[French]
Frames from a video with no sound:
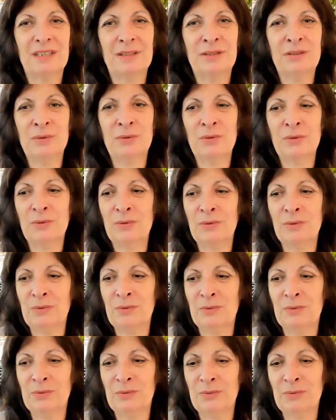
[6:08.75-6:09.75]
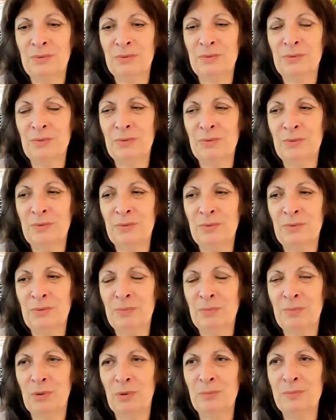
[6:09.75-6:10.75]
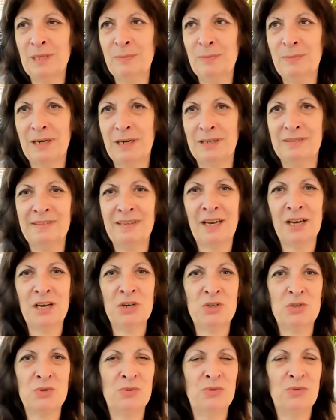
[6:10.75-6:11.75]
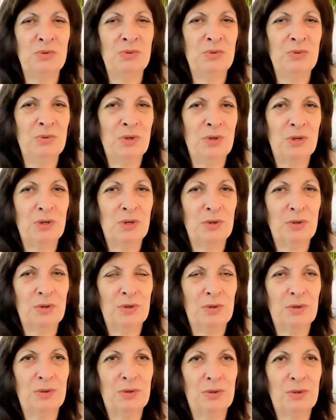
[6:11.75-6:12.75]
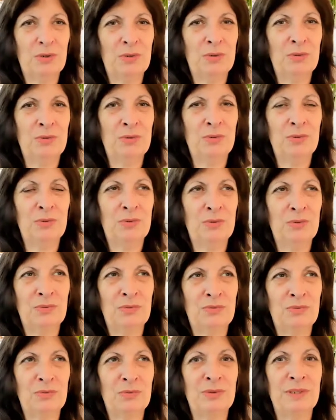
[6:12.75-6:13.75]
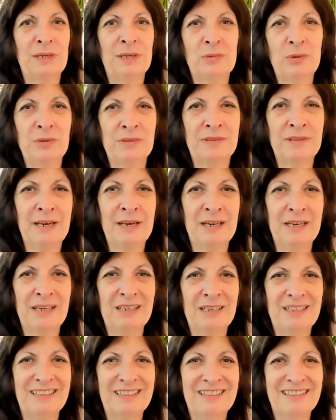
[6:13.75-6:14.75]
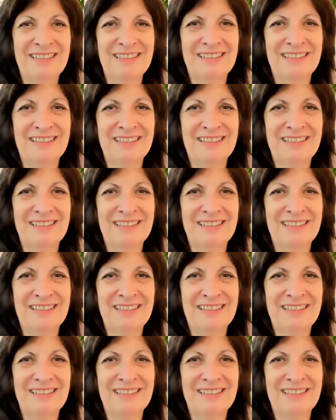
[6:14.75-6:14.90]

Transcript: dans euh, le, premier partage de, de fondamental